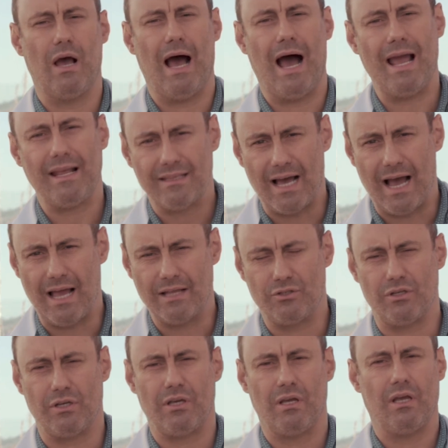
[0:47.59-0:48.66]
a
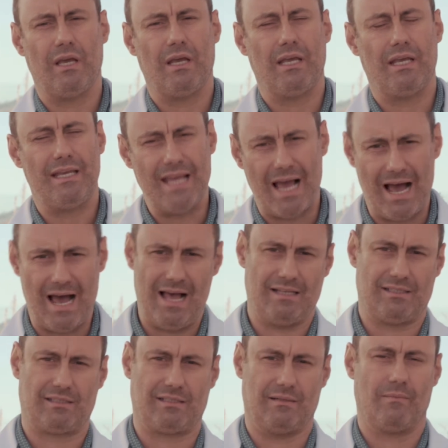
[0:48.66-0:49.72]
idade e a
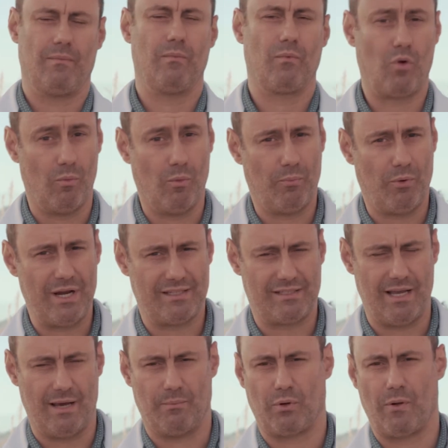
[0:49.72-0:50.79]
raça, como por
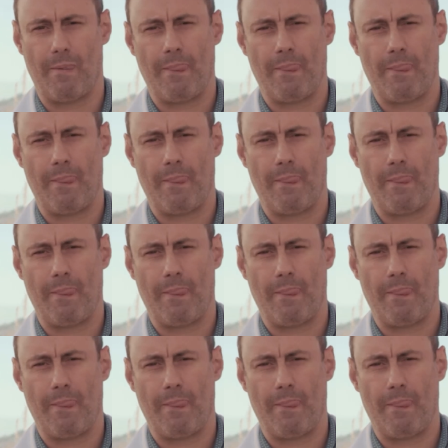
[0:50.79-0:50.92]
exemplo.